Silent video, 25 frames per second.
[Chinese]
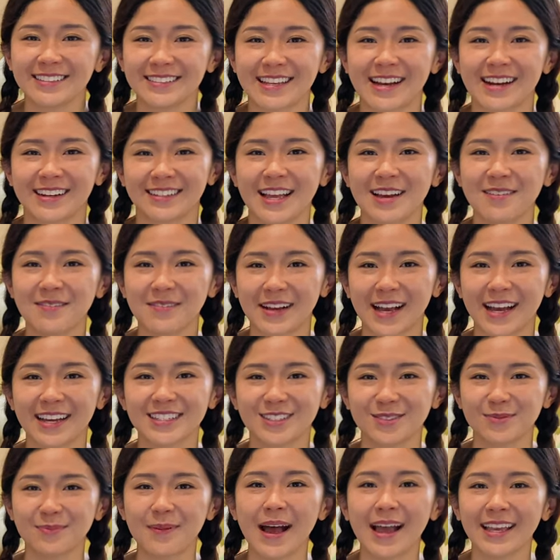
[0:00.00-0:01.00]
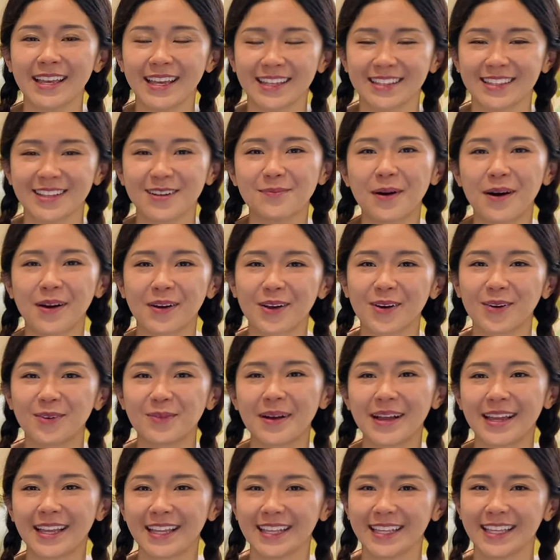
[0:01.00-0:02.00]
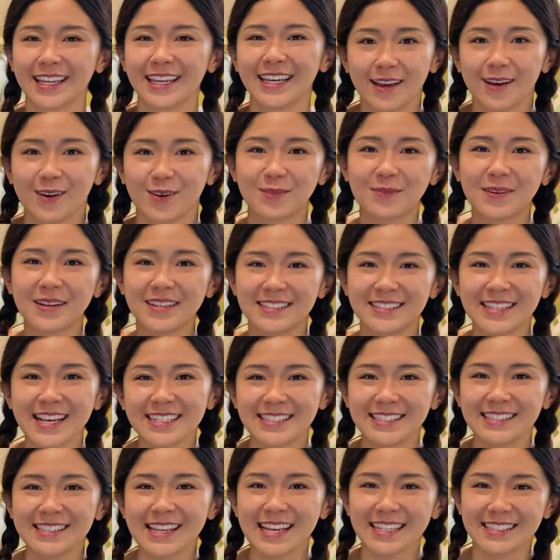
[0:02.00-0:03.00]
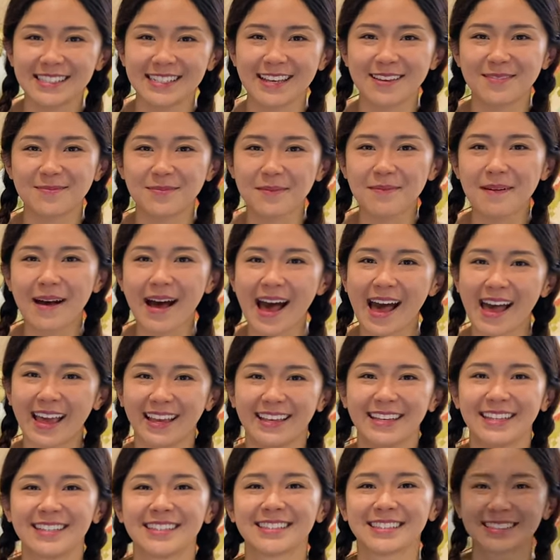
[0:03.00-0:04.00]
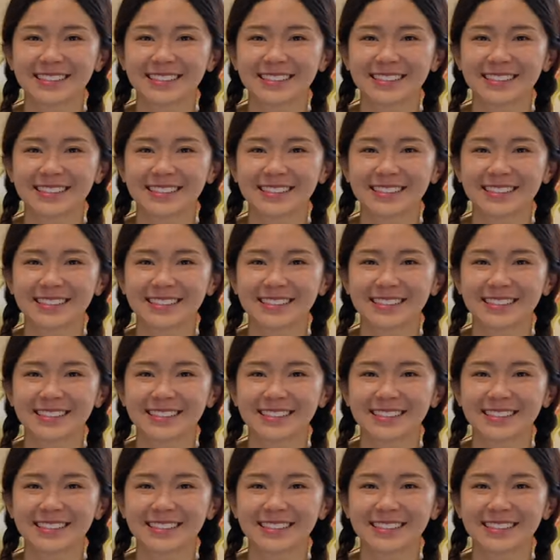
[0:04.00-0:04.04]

想让他们开始攀岩的朋友们。我们下期再见，拜拜。